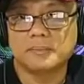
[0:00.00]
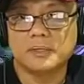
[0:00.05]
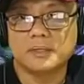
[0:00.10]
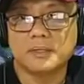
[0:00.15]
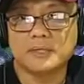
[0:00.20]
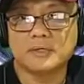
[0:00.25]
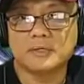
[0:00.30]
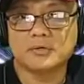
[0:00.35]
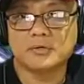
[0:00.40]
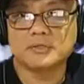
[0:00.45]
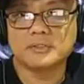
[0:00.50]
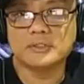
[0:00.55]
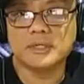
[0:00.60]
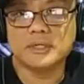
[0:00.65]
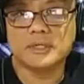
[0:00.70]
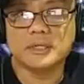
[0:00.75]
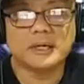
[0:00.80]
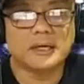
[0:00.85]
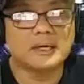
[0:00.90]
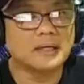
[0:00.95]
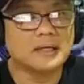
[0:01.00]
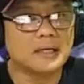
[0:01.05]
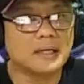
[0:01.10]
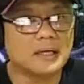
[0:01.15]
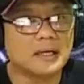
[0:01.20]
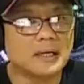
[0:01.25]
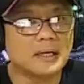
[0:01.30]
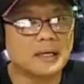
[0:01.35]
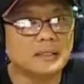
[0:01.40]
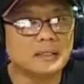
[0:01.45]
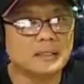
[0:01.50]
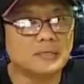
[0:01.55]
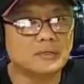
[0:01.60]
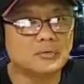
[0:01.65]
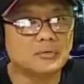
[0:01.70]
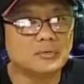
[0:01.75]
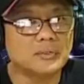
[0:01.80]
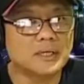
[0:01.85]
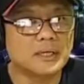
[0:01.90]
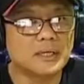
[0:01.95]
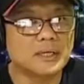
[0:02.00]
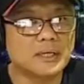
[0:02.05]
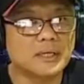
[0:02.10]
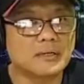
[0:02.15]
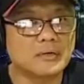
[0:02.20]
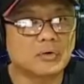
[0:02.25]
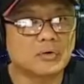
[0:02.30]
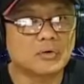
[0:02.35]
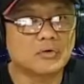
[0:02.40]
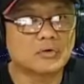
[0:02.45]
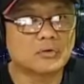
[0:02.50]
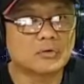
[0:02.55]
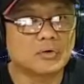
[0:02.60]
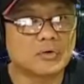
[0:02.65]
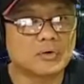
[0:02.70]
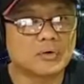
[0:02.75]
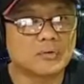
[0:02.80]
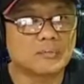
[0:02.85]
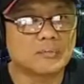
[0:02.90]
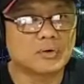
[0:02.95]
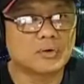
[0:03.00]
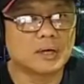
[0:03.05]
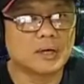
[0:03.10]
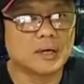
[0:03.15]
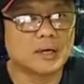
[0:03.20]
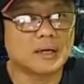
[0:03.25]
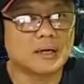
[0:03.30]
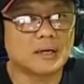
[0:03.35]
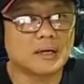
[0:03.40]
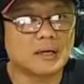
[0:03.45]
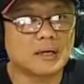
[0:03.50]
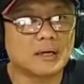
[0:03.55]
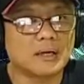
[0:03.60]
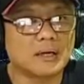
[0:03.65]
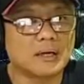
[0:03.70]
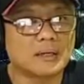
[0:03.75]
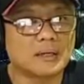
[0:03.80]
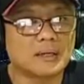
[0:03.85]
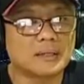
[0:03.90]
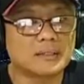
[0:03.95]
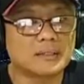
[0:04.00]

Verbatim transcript: Berikutnya adalah IUD non hormonal.